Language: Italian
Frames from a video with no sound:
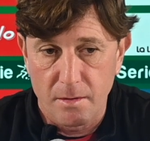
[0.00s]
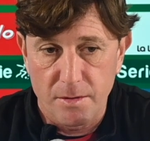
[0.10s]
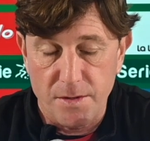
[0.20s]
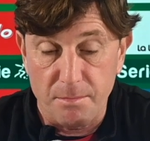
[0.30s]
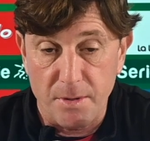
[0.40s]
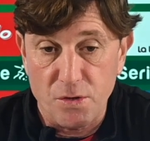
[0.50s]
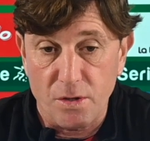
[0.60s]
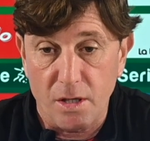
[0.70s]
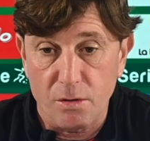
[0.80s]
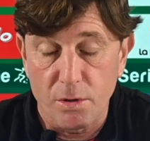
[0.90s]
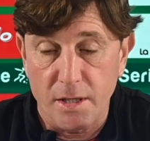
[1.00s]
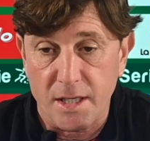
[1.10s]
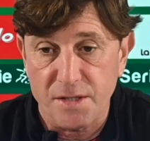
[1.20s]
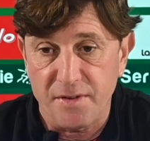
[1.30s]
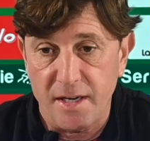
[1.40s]
Se penso ad alcune
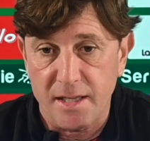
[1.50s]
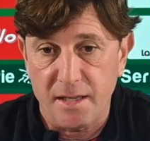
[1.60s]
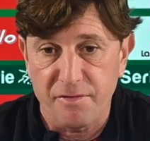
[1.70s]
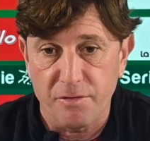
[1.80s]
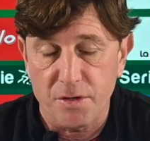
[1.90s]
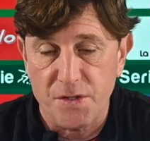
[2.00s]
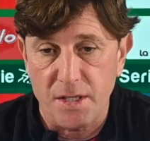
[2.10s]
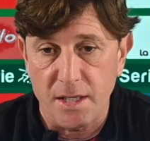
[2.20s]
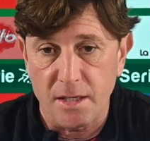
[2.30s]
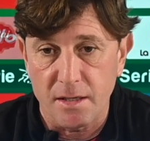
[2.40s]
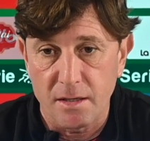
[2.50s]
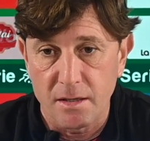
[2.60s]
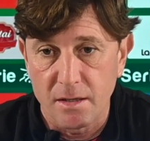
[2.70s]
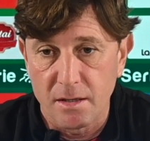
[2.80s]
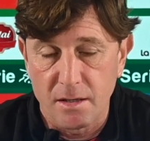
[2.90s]
trasferte forse...
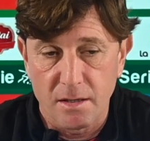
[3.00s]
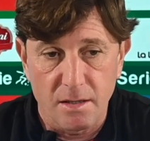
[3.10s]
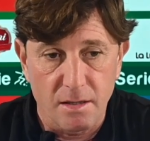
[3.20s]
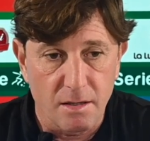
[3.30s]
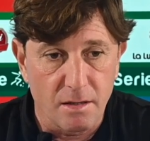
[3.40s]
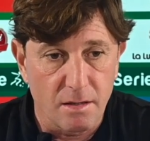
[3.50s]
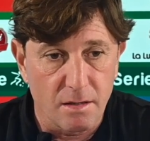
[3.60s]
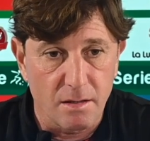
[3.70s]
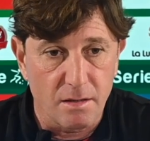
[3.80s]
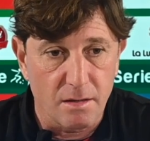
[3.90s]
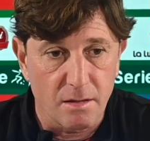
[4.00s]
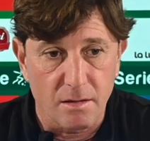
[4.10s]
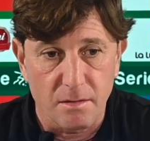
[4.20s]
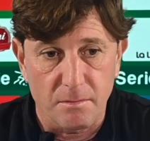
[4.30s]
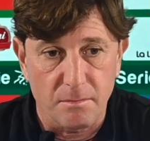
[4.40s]
Eh,